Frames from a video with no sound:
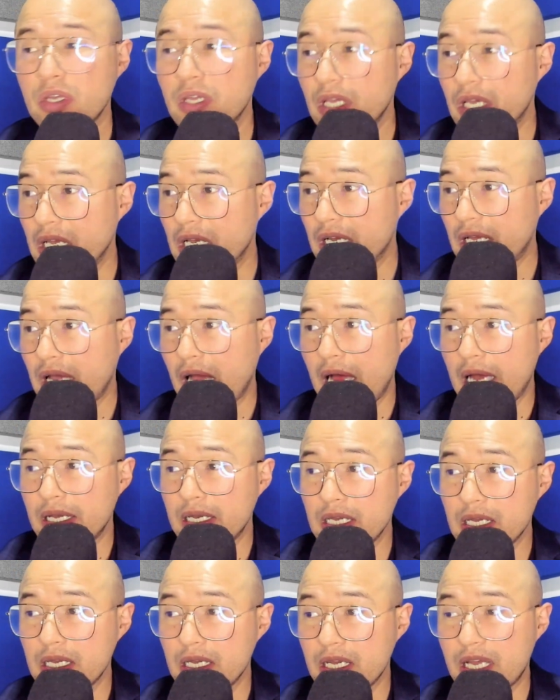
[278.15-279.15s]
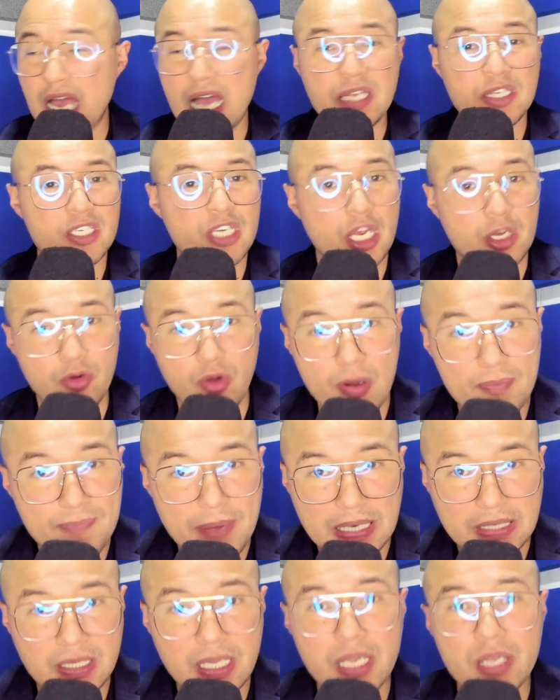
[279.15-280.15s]
el Cali canchereó el
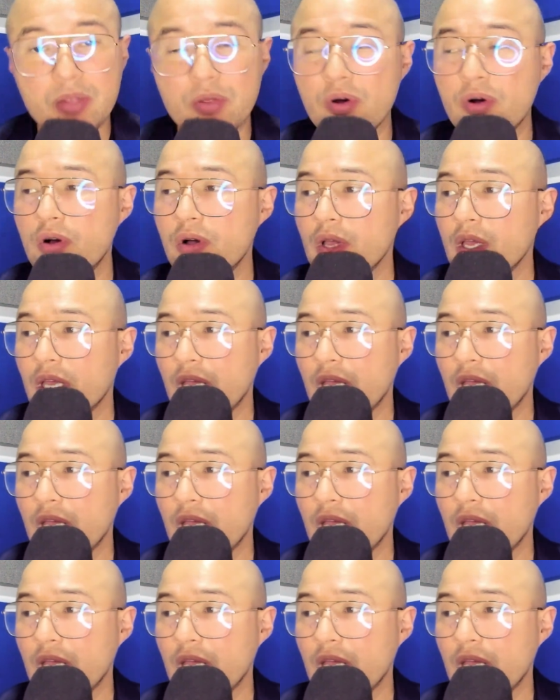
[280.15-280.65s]
partido,